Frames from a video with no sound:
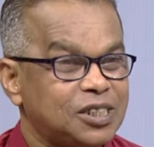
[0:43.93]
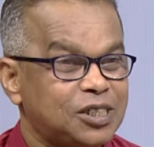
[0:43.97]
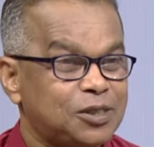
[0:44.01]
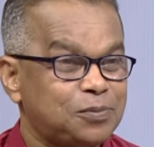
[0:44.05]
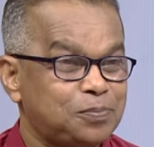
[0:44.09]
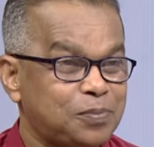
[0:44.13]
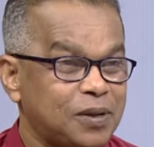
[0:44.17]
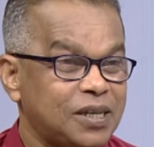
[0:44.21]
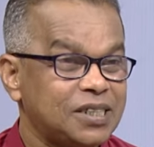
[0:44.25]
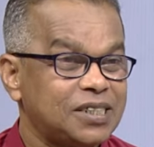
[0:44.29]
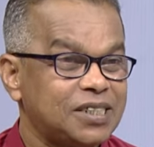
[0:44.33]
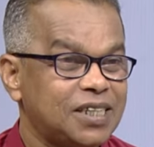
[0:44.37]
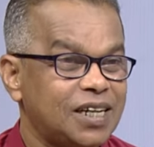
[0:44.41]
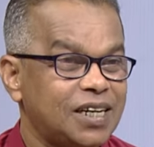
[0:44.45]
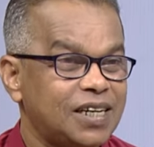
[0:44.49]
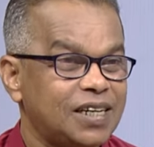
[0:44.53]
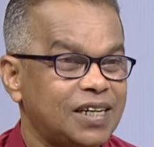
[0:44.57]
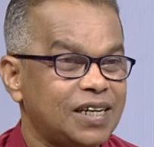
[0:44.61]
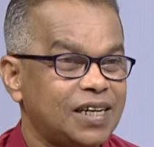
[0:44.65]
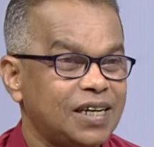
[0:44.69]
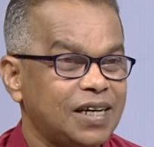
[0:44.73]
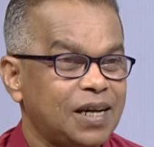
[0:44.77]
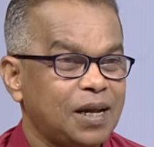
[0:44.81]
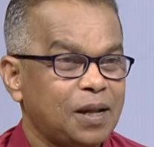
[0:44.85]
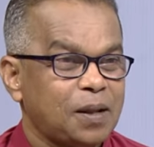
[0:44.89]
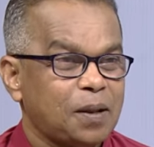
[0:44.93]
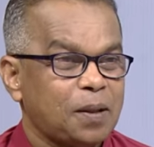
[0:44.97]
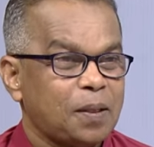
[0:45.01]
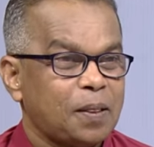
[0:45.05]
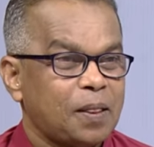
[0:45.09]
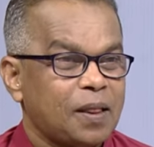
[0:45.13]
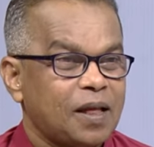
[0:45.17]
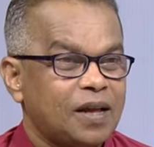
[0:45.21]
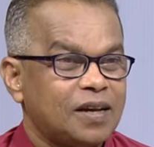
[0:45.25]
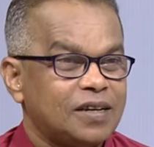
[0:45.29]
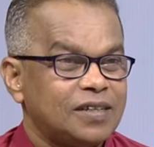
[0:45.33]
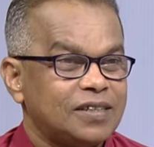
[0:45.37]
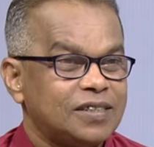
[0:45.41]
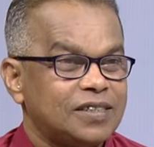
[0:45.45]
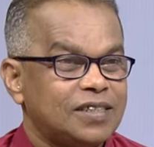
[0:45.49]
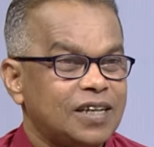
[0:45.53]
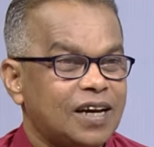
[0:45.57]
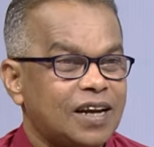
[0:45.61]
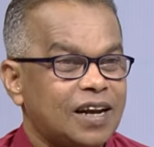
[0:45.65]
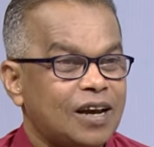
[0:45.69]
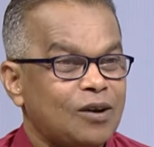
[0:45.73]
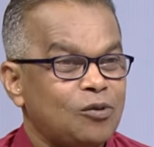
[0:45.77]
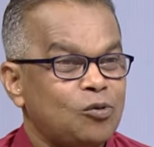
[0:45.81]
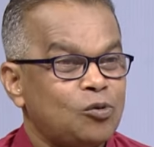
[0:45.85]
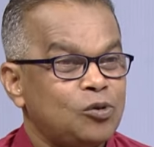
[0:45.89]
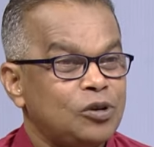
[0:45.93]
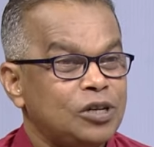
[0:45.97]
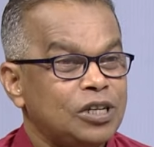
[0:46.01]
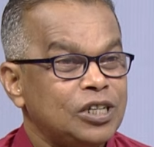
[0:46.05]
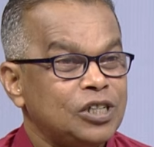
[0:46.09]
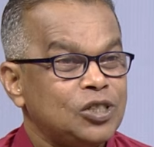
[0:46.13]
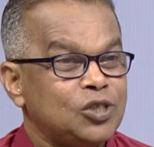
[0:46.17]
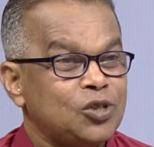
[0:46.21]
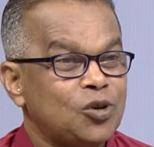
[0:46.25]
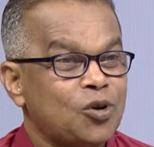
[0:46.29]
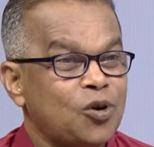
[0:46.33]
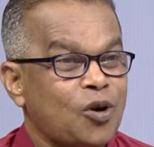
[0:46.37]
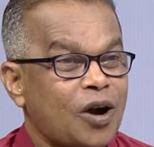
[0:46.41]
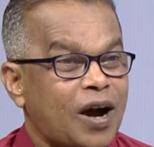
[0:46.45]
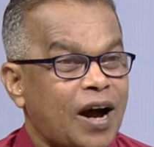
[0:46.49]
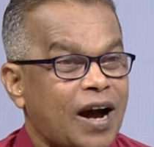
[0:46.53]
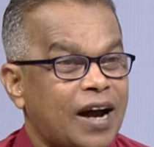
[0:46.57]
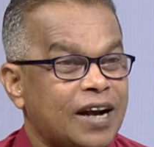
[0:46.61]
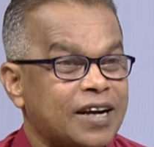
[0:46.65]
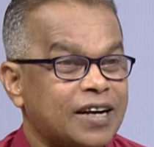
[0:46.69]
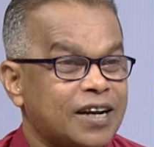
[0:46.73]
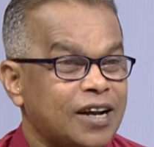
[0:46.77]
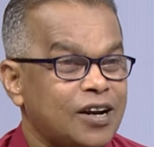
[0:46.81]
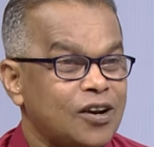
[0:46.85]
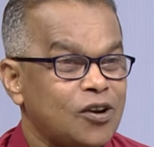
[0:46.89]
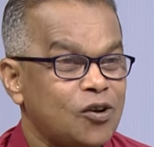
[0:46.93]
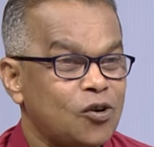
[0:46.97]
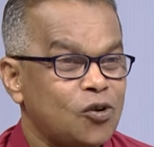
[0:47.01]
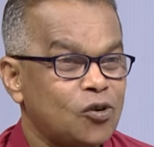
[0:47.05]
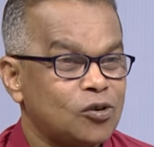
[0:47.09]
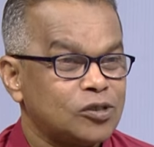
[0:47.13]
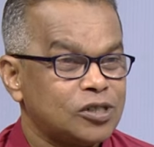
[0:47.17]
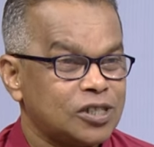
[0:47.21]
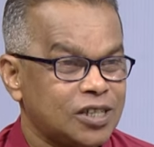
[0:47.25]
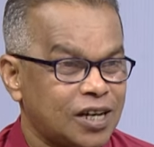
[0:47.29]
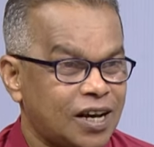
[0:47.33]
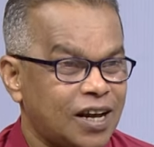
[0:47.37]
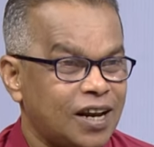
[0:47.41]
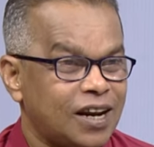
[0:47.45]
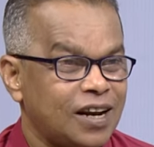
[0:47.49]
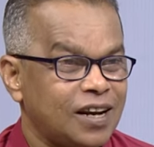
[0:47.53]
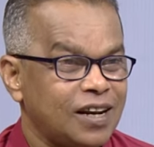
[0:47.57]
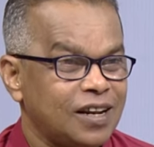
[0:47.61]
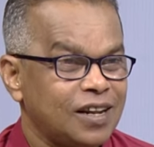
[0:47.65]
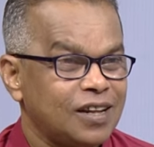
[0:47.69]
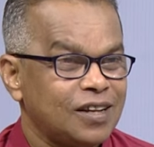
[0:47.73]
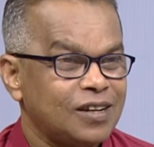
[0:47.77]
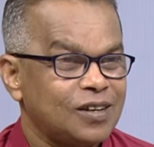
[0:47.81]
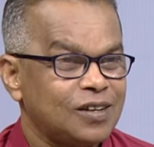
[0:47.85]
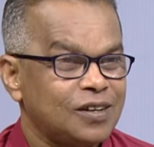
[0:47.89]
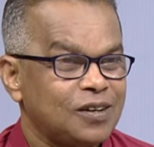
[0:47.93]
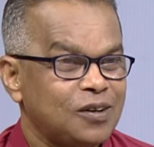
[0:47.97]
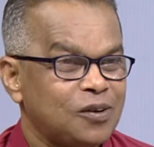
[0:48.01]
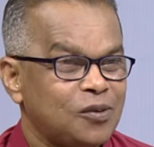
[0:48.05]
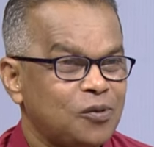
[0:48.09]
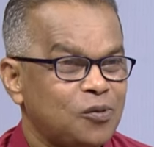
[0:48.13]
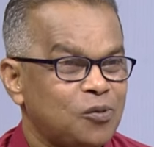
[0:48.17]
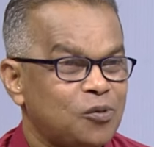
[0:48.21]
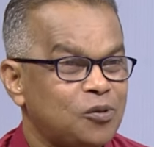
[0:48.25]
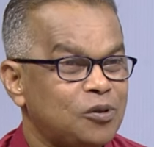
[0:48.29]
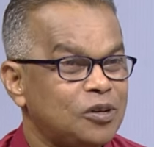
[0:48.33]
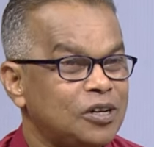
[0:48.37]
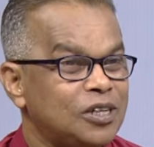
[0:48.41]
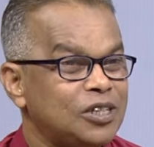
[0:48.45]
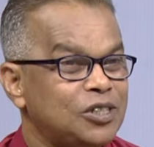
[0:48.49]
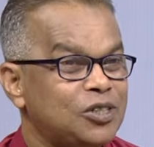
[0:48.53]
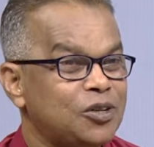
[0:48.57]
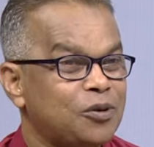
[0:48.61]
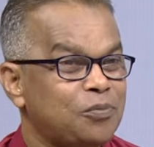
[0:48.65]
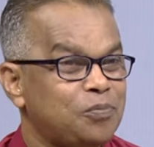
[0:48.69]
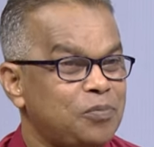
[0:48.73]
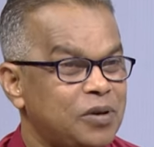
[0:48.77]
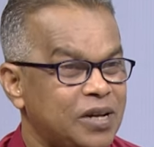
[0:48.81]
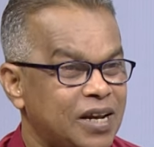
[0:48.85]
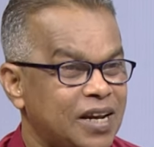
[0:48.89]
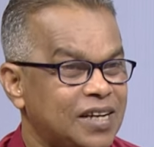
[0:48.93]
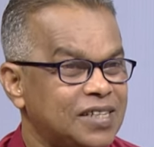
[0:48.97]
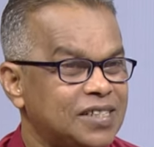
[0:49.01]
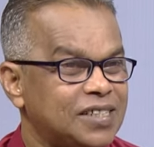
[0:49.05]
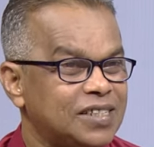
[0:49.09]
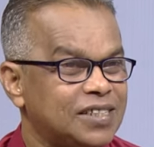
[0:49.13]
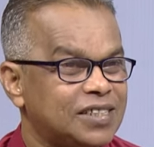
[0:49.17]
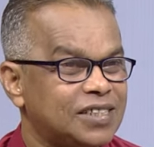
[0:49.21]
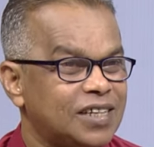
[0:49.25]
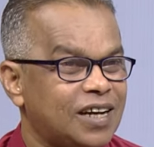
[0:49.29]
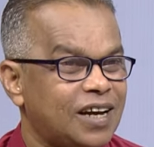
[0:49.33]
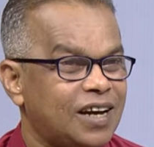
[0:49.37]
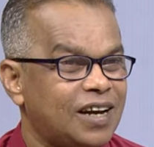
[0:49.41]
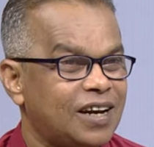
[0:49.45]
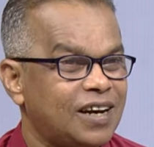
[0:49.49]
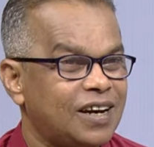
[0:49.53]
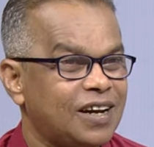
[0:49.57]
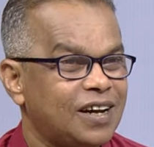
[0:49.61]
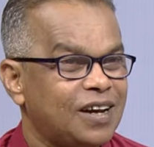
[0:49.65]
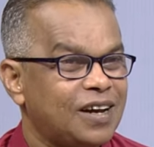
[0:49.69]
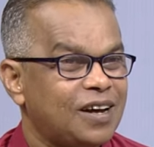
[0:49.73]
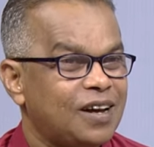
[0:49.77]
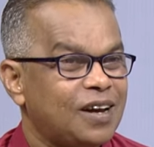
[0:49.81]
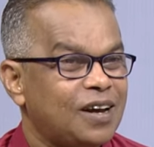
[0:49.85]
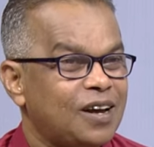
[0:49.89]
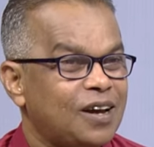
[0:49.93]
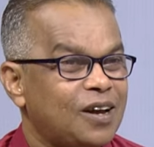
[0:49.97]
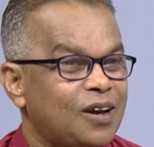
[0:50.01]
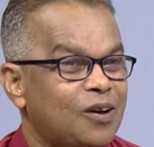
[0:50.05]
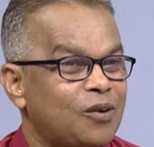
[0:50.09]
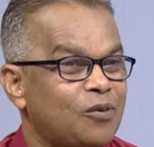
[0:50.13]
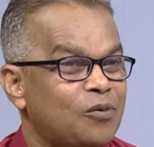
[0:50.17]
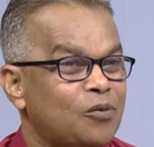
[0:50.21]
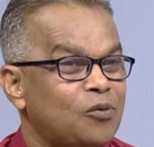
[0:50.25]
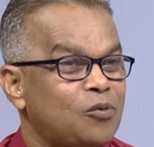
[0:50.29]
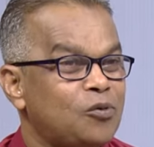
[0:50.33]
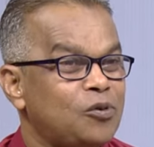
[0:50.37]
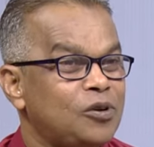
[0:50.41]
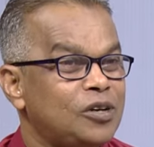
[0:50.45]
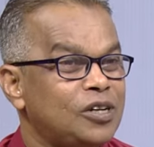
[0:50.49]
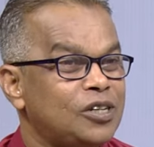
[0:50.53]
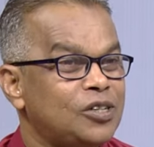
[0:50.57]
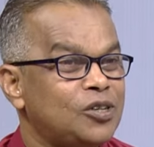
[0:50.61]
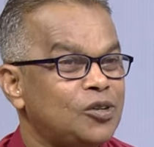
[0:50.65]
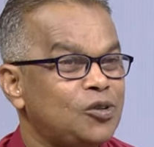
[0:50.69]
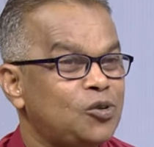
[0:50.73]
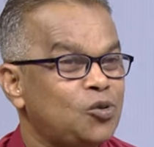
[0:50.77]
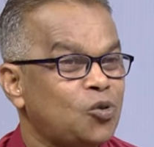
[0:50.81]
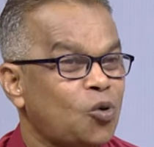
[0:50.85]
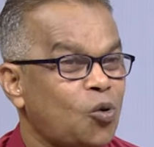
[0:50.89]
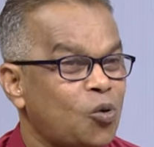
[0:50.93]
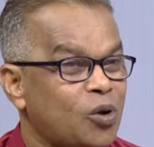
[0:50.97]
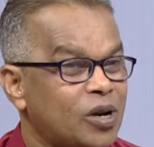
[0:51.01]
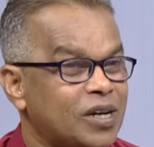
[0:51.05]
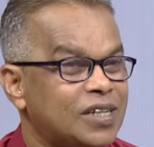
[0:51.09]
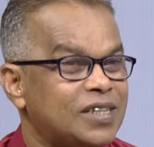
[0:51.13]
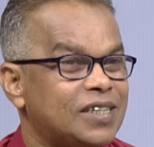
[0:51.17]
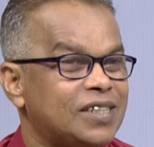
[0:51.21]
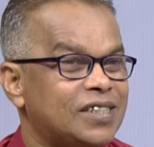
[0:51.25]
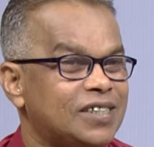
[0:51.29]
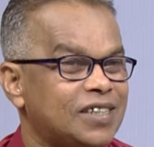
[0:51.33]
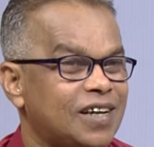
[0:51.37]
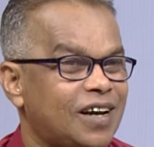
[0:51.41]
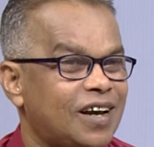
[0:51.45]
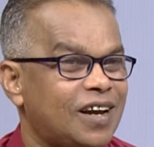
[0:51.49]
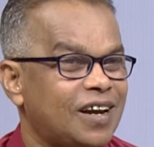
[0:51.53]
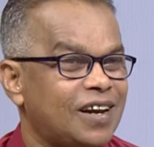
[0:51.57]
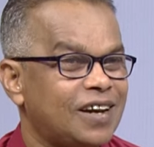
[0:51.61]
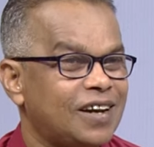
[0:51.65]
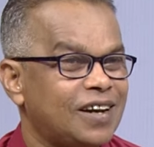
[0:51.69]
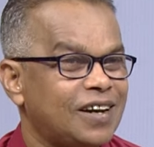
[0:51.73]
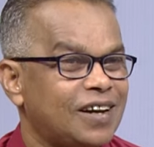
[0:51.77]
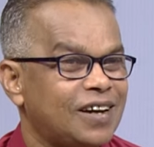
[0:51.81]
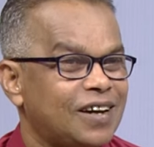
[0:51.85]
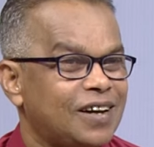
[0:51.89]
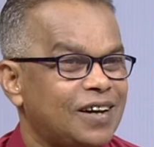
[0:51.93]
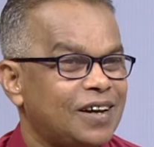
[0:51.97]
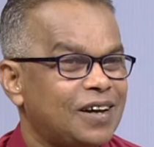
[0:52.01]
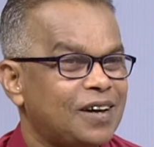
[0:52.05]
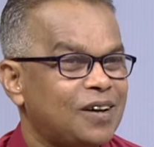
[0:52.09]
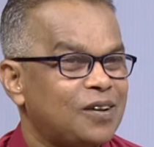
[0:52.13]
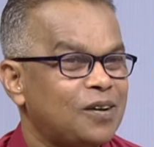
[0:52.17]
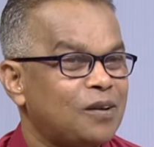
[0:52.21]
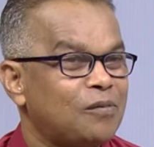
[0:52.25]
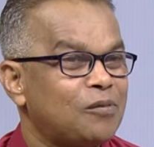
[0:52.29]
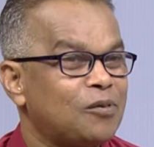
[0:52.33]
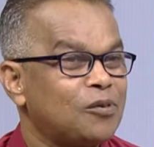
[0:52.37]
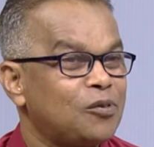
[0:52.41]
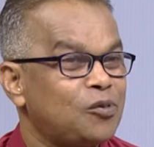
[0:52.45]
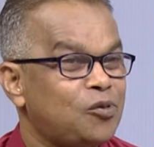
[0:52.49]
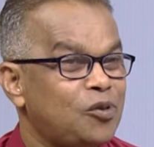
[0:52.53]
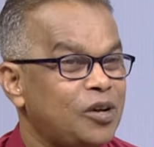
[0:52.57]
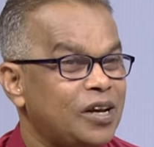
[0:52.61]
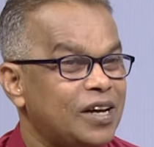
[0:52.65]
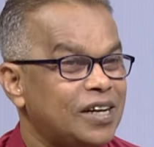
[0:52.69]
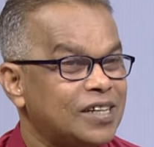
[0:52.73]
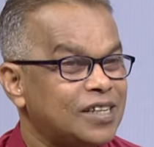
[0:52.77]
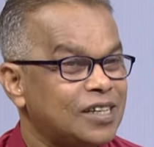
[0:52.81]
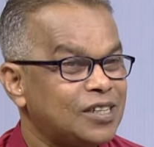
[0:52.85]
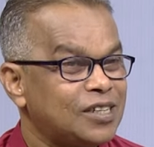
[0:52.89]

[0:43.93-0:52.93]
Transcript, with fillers: স্পেশালি যারা উনিশশো সাল উনিশশো সাল এবং উনিশশো সাল এবং দুই